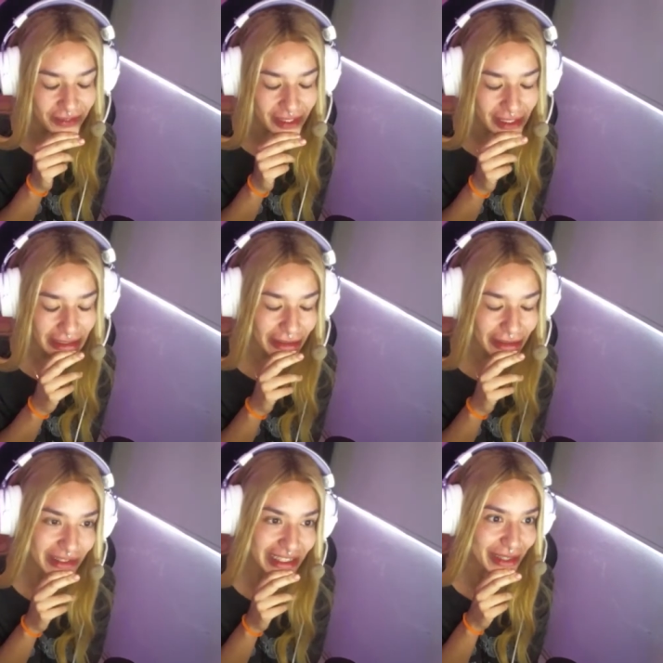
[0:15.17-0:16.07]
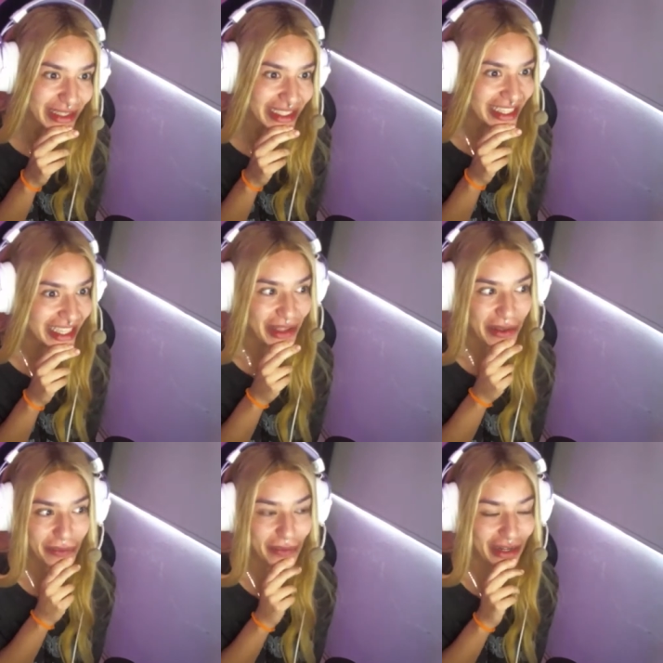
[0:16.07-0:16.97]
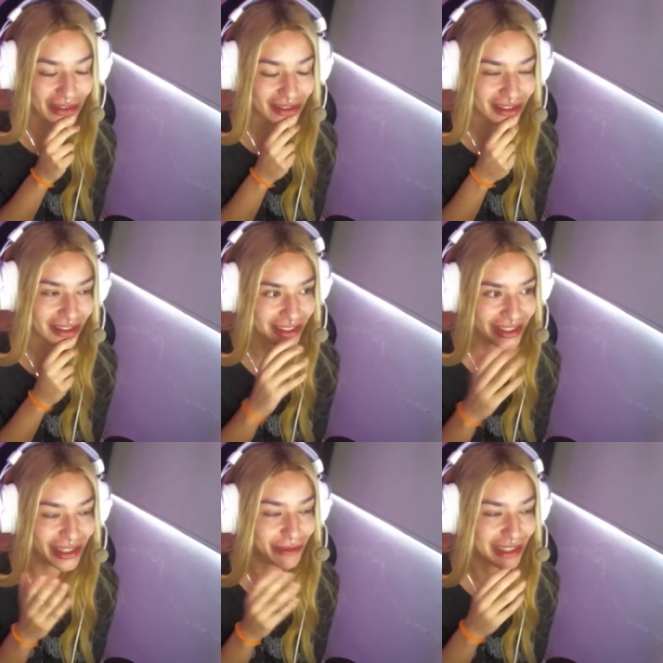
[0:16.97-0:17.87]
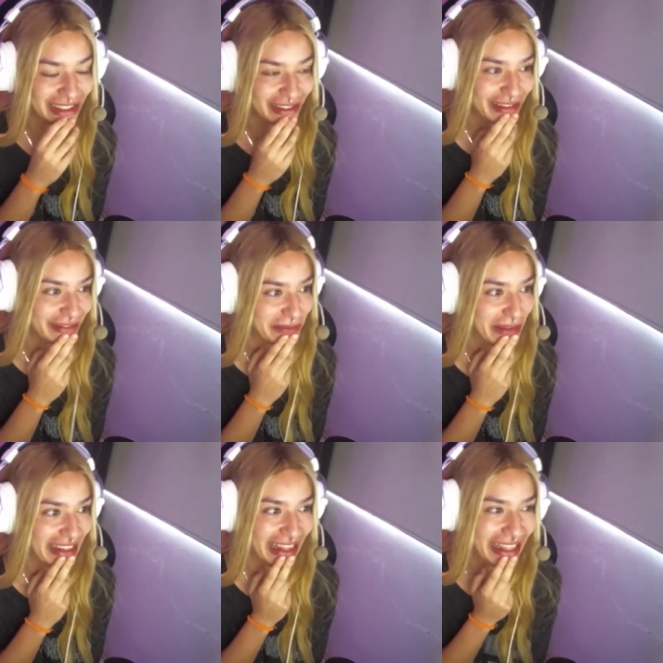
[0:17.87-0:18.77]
Fuck, güey. Pero sí, bueno, vaya.